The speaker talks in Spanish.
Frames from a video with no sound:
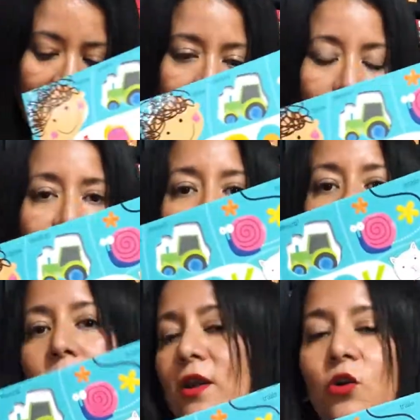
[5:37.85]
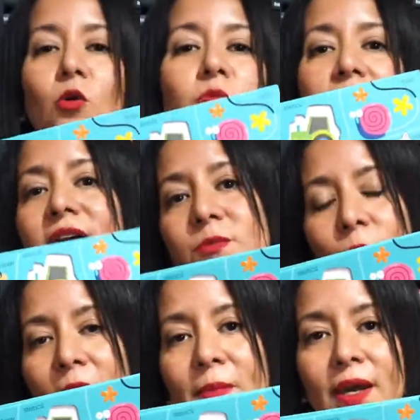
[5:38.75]
Entonces, bueno, como ustedes
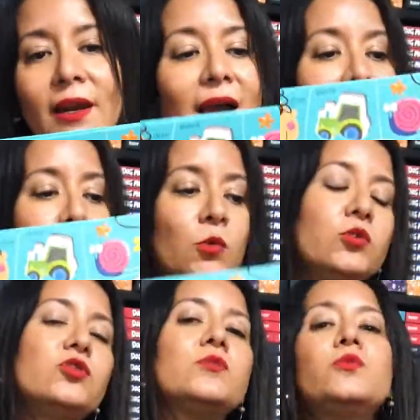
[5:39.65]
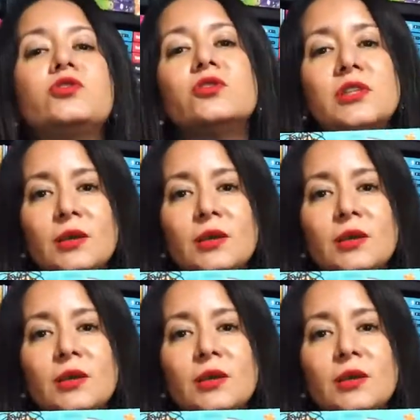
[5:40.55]
pueden ver, hay muchos, muchos